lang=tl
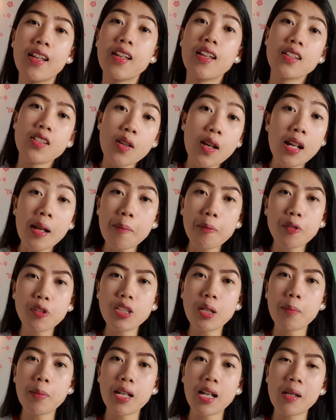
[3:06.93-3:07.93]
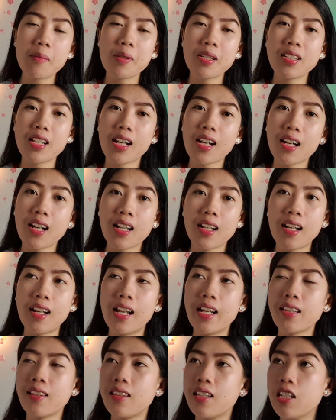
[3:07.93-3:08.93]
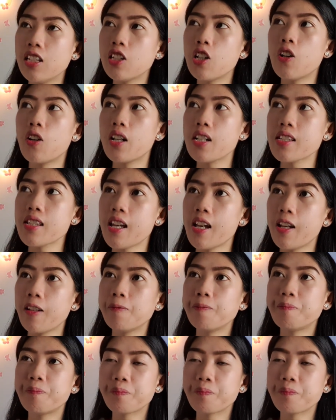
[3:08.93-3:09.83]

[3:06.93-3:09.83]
So alam ko na maraming nakaka-relate dito kasi